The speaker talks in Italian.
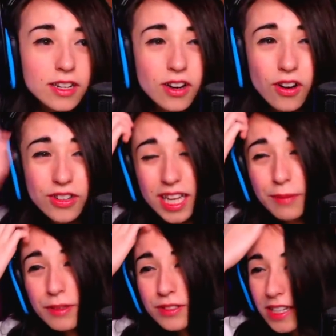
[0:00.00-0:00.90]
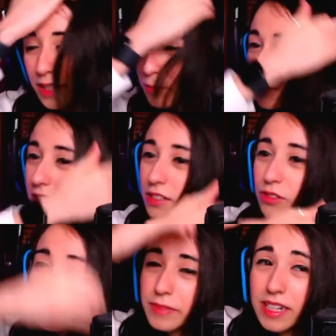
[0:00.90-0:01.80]
Ok, ma non è che potrei
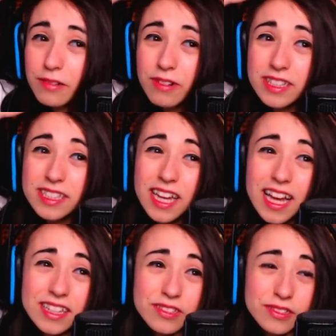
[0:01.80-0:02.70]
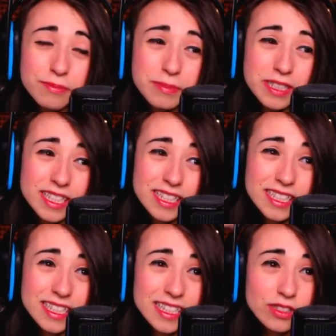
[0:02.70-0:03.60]
dormire qua dietro
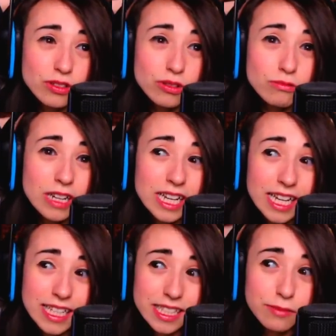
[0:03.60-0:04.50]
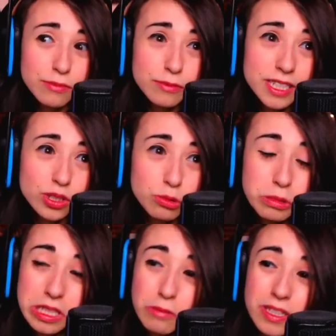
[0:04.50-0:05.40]
perché... No casa al momento,
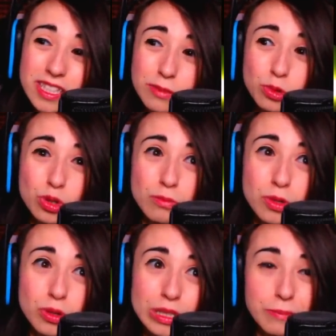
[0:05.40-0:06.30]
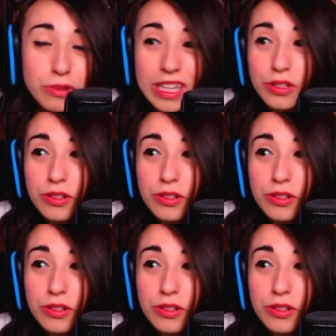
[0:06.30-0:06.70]
quindi al massimo dormo tipo dietro